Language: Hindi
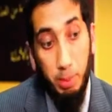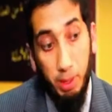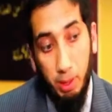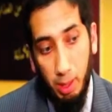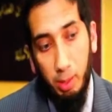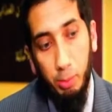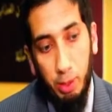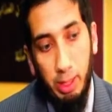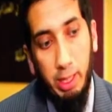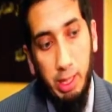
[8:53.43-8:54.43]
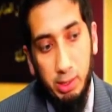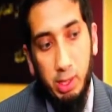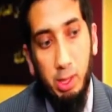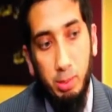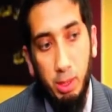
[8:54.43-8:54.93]
फिर अलहमदिल्ला एक आध
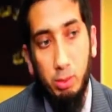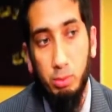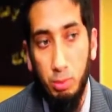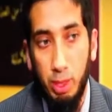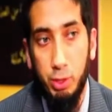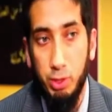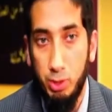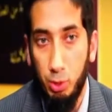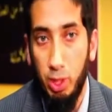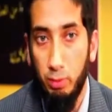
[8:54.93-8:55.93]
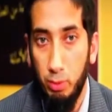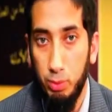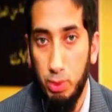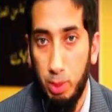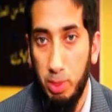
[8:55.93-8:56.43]
साल में लेक्चर्स जो हैं
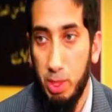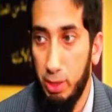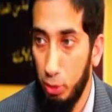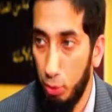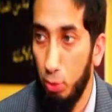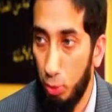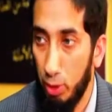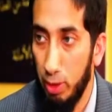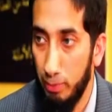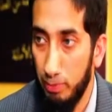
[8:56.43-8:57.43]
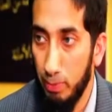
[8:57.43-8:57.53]
वो समझ आने शुरू हो गए